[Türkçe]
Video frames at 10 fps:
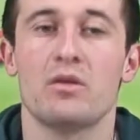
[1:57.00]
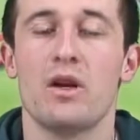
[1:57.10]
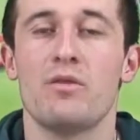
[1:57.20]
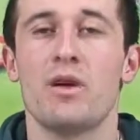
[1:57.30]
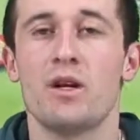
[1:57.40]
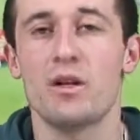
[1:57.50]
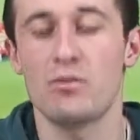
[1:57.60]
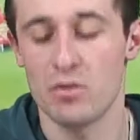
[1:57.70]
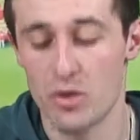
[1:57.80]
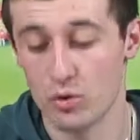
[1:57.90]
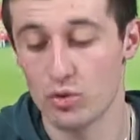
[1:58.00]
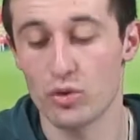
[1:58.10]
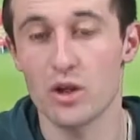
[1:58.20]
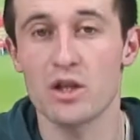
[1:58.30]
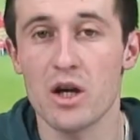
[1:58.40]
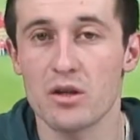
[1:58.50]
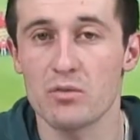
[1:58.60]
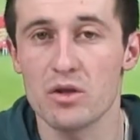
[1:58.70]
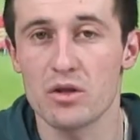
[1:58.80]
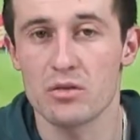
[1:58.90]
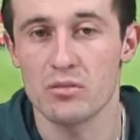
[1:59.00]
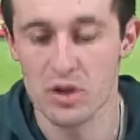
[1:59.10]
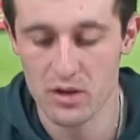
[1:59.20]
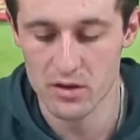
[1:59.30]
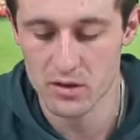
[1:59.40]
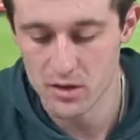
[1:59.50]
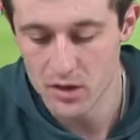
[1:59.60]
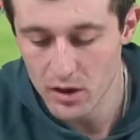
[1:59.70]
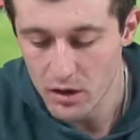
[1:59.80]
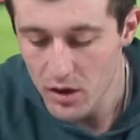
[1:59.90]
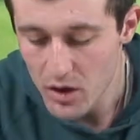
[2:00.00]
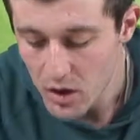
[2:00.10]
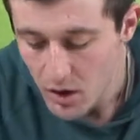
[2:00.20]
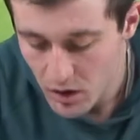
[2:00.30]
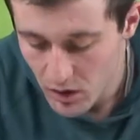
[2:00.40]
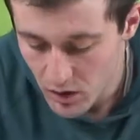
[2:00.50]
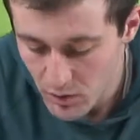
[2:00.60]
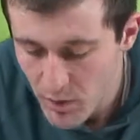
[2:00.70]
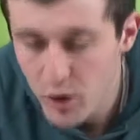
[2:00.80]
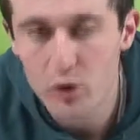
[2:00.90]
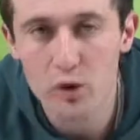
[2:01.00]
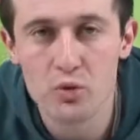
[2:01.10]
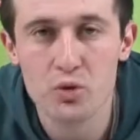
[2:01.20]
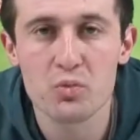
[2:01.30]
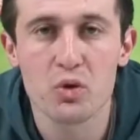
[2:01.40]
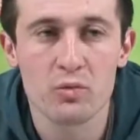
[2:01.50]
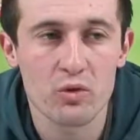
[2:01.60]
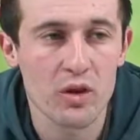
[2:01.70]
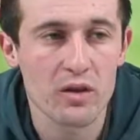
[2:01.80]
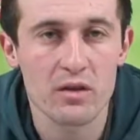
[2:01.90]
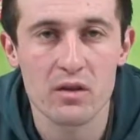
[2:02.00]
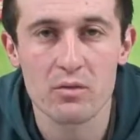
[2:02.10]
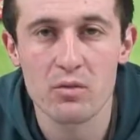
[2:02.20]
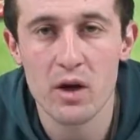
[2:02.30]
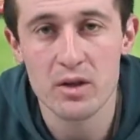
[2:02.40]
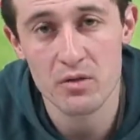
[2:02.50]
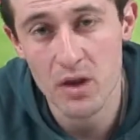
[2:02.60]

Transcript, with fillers: yani Werder Bremen turu geçer demiş maçı kazanarak. Ama ben öyle düşünmüyorum. Twente takımı bence